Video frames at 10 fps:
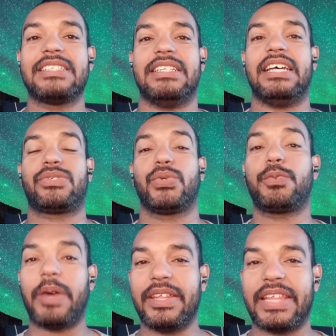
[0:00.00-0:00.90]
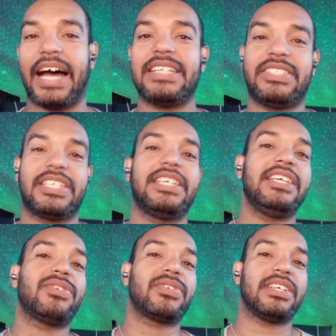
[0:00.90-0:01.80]
né, suspeitar de que
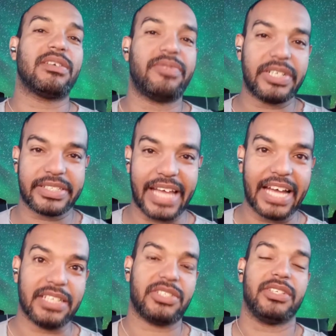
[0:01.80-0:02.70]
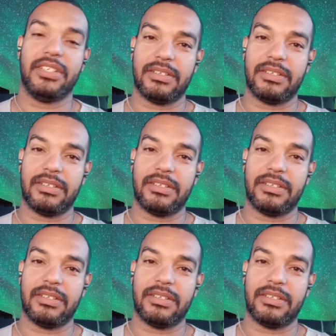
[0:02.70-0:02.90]
isso seja verdade.